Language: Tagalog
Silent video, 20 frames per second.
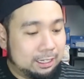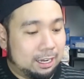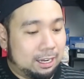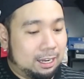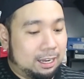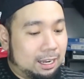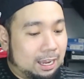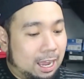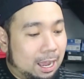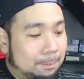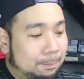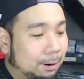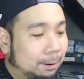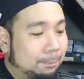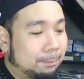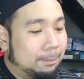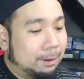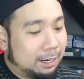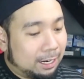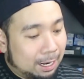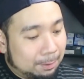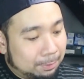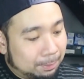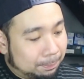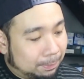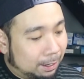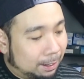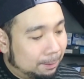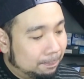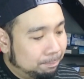uh, habang
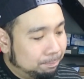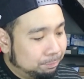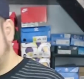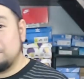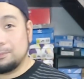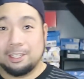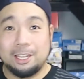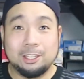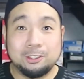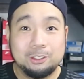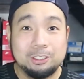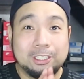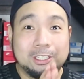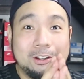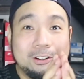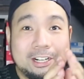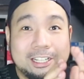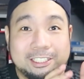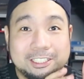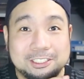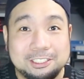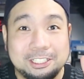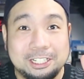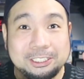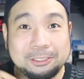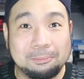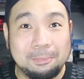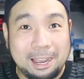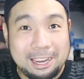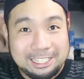marami pa. Ito tatawag natin
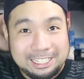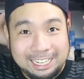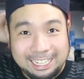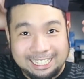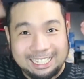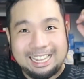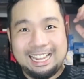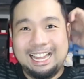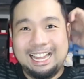stress buying.